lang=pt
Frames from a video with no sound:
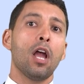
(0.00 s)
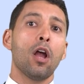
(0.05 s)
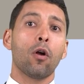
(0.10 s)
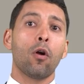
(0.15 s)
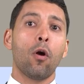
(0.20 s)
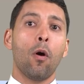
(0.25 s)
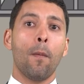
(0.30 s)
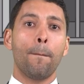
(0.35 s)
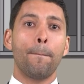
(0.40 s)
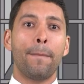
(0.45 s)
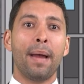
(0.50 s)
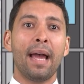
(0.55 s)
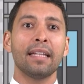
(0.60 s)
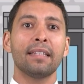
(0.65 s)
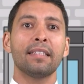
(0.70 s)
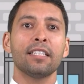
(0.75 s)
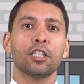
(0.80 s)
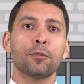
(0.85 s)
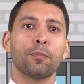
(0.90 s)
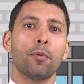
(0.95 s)

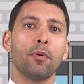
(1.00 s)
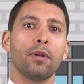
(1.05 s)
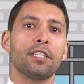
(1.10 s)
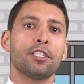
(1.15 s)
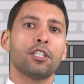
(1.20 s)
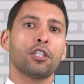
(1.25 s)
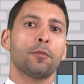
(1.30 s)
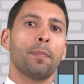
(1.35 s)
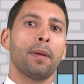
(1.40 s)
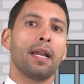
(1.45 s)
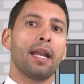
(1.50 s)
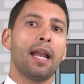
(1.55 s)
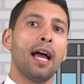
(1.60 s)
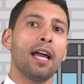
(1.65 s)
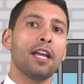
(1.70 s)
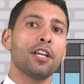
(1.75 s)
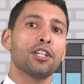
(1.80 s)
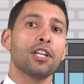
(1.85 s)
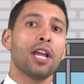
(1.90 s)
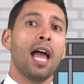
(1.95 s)
Compete às polícias
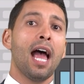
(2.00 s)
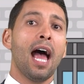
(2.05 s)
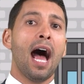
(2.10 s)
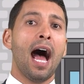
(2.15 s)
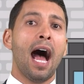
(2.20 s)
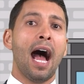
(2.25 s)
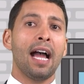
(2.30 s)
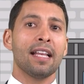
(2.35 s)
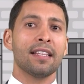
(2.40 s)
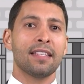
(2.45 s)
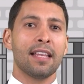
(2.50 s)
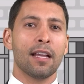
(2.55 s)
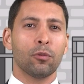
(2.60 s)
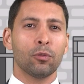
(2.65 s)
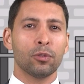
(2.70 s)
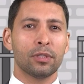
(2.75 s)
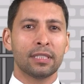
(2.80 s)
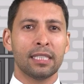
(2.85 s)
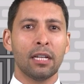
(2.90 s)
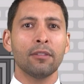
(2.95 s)
penais a
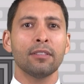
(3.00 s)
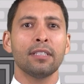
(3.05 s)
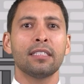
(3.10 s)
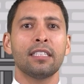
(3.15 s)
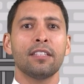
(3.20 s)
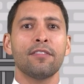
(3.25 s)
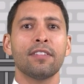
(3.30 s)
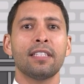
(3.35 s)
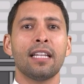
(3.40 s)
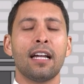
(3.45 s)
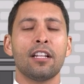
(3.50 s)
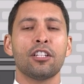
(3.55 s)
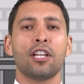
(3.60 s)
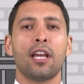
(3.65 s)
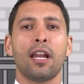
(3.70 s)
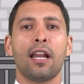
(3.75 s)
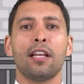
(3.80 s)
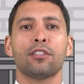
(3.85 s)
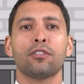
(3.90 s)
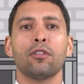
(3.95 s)
execução de atividades
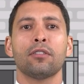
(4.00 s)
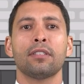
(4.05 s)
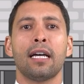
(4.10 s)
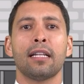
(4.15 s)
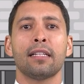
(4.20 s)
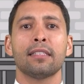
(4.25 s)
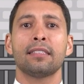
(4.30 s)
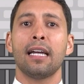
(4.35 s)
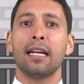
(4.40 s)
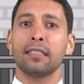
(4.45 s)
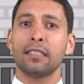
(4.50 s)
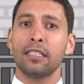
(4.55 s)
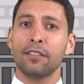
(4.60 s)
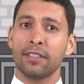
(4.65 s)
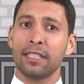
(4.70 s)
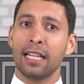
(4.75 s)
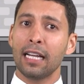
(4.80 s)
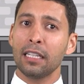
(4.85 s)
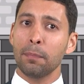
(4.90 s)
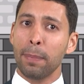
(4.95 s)
relacionadas à
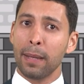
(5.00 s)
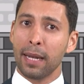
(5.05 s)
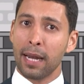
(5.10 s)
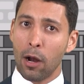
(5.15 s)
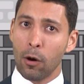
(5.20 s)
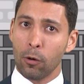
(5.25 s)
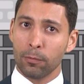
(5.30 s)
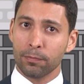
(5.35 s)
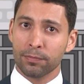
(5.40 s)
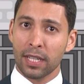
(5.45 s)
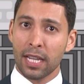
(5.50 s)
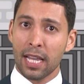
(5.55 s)
atividade penal,